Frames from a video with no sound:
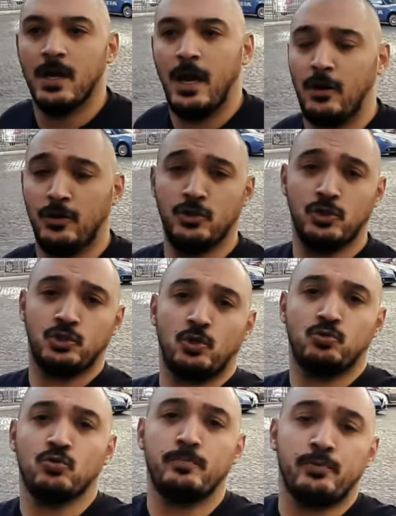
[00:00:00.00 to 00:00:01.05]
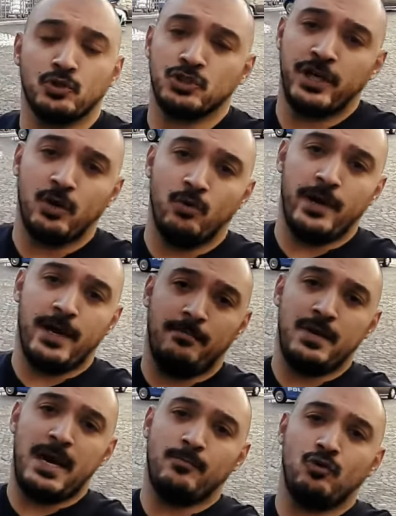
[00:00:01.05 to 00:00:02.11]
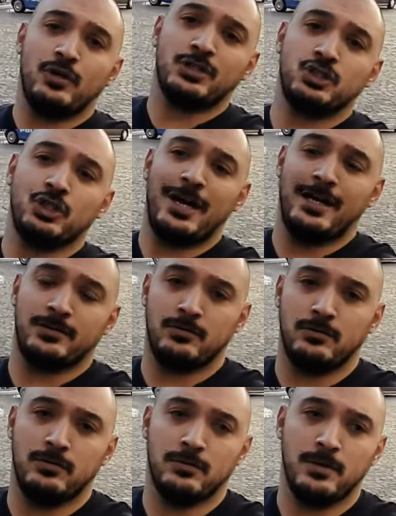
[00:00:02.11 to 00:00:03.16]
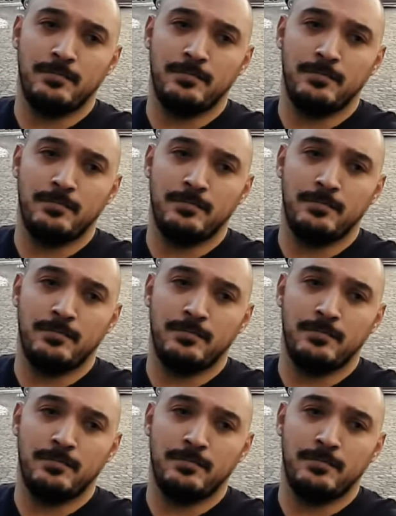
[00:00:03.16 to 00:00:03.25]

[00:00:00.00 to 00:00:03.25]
Allora, il nostro tour prosegue, abbiamo lasciato